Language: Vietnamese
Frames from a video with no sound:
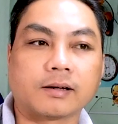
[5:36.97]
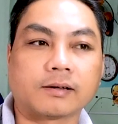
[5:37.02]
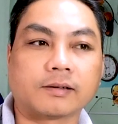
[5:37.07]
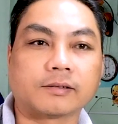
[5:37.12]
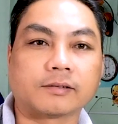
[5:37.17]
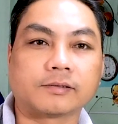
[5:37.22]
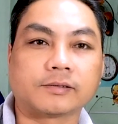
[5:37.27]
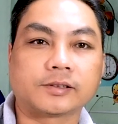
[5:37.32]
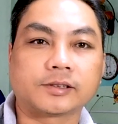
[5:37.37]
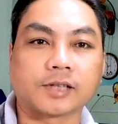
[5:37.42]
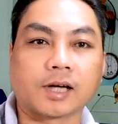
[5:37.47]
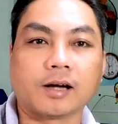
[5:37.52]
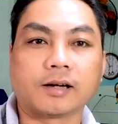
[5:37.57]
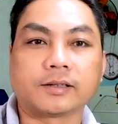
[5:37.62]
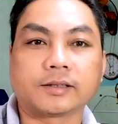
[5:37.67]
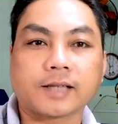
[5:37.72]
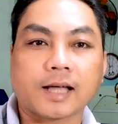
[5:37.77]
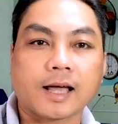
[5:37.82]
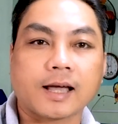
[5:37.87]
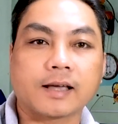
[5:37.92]
à,
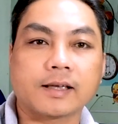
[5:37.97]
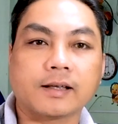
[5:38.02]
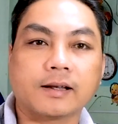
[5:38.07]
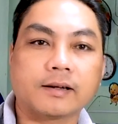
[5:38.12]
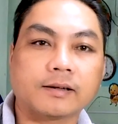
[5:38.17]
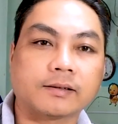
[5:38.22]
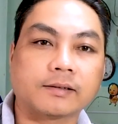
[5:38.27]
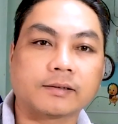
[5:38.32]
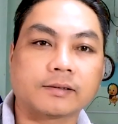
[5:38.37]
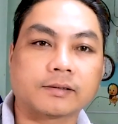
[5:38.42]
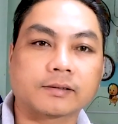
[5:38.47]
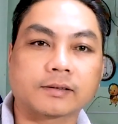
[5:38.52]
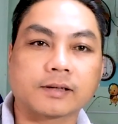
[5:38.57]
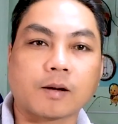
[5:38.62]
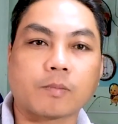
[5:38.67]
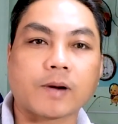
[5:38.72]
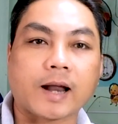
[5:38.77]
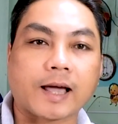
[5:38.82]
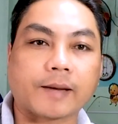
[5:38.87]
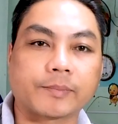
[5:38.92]
sợ người ta ờ,
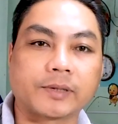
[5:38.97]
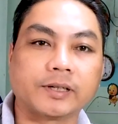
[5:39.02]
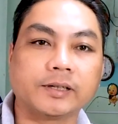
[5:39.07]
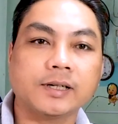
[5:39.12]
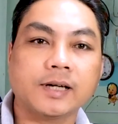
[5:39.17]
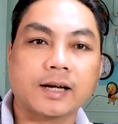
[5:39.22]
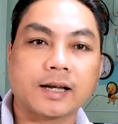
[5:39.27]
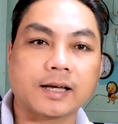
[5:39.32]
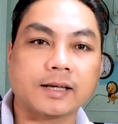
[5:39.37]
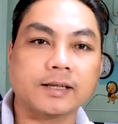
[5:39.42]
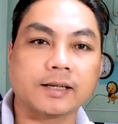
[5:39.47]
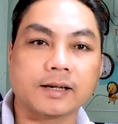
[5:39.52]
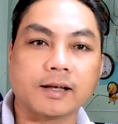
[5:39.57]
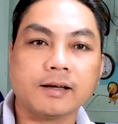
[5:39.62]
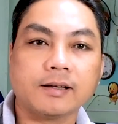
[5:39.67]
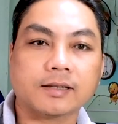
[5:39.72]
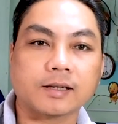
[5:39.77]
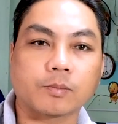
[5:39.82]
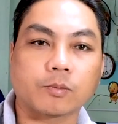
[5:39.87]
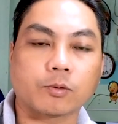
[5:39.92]
không làm nữa hay là
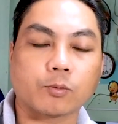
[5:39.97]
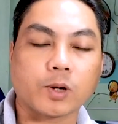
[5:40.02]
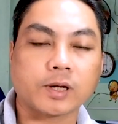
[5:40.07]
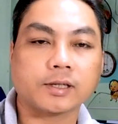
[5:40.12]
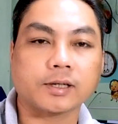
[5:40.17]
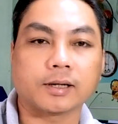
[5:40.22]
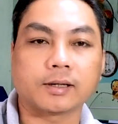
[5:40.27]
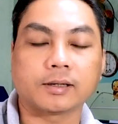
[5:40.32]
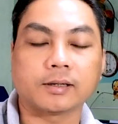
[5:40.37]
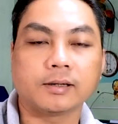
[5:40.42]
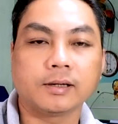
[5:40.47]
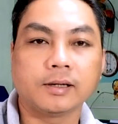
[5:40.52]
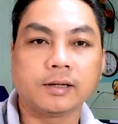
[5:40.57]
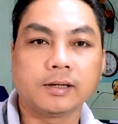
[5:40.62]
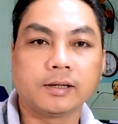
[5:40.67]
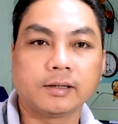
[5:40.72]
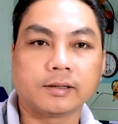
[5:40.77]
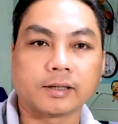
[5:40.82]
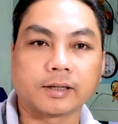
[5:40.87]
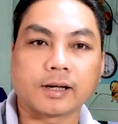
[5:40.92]
gì đó trong một quá trình
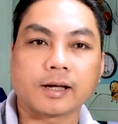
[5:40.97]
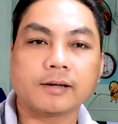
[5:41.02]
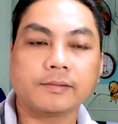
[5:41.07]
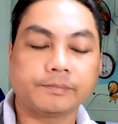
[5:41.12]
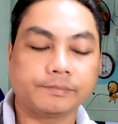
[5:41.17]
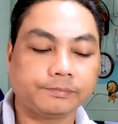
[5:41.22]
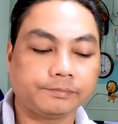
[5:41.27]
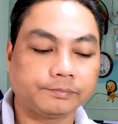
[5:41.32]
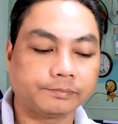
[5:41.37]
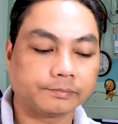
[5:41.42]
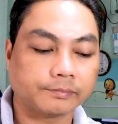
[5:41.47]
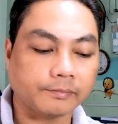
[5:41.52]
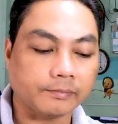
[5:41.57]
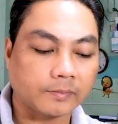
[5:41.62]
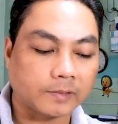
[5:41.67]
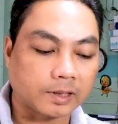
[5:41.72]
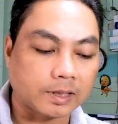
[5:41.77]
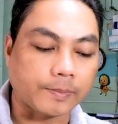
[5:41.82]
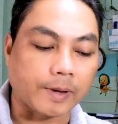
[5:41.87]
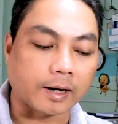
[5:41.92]
gì đó
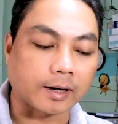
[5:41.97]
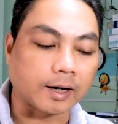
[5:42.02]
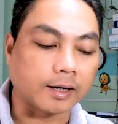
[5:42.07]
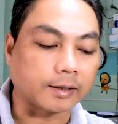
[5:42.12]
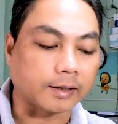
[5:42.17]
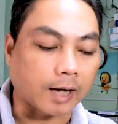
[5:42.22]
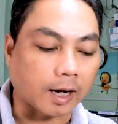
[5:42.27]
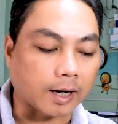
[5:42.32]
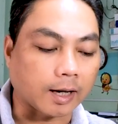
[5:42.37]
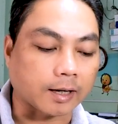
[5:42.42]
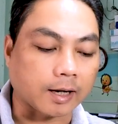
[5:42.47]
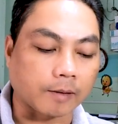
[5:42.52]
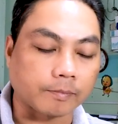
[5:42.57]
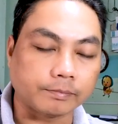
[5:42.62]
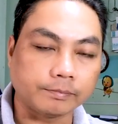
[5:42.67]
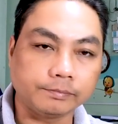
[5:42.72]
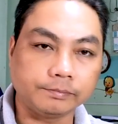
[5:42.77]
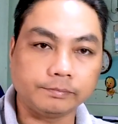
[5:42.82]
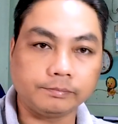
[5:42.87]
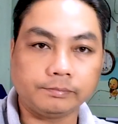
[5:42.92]
các bạn nên nhận đặt
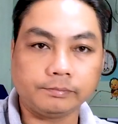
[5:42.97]
cọc